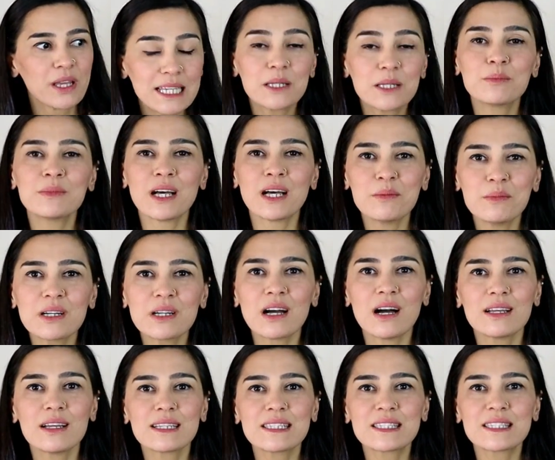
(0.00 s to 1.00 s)
yayımlanma
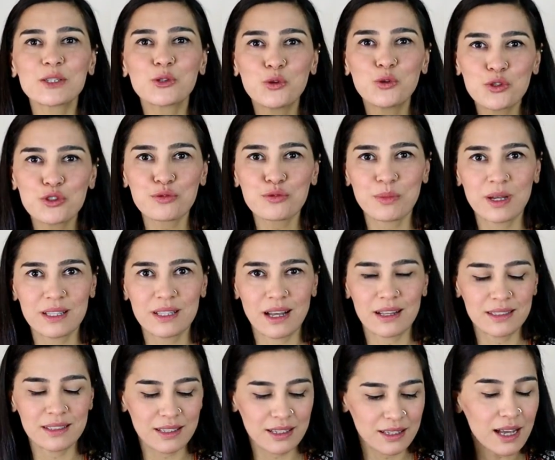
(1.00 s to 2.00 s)
kaygısı
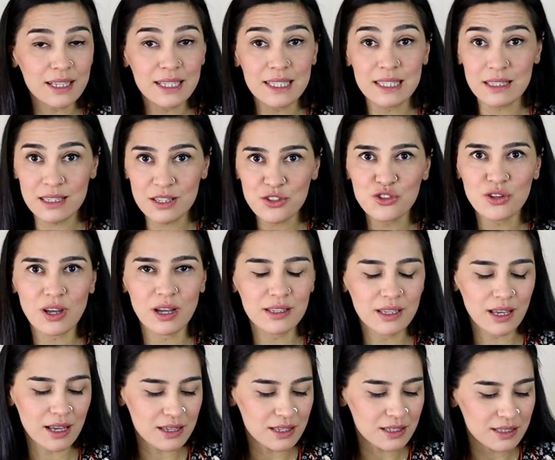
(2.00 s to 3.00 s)
gütmeden, kaygısızca
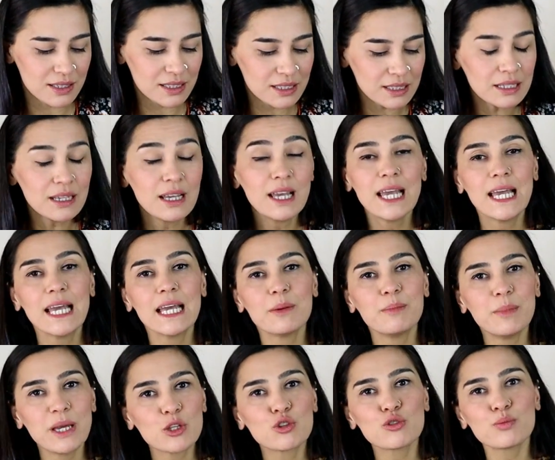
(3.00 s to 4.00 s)
yazdığı
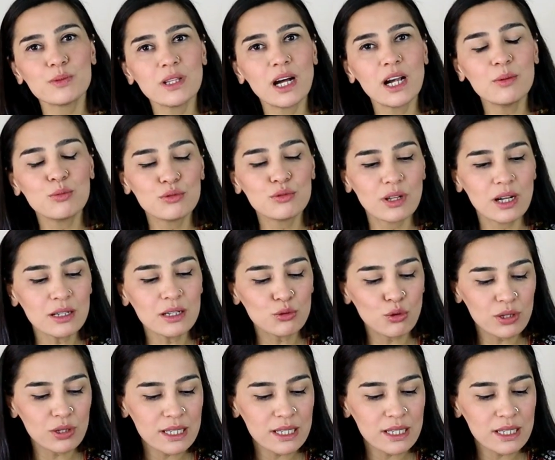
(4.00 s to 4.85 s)
Mektuplar bunlar.